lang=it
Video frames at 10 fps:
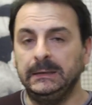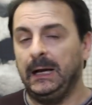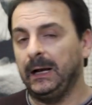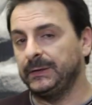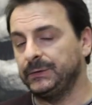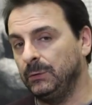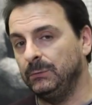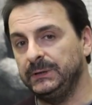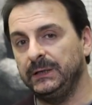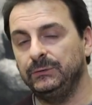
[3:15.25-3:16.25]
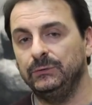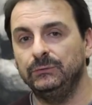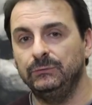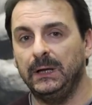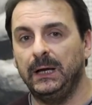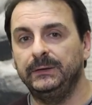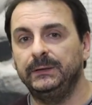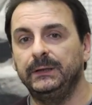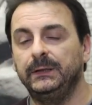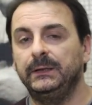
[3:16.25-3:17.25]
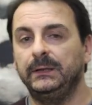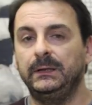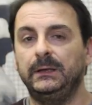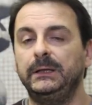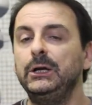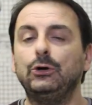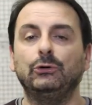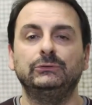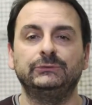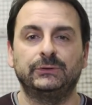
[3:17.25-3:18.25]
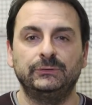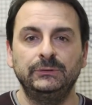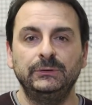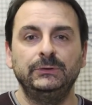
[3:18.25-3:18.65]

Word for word: anche se come ho detto durante eh, l'incontro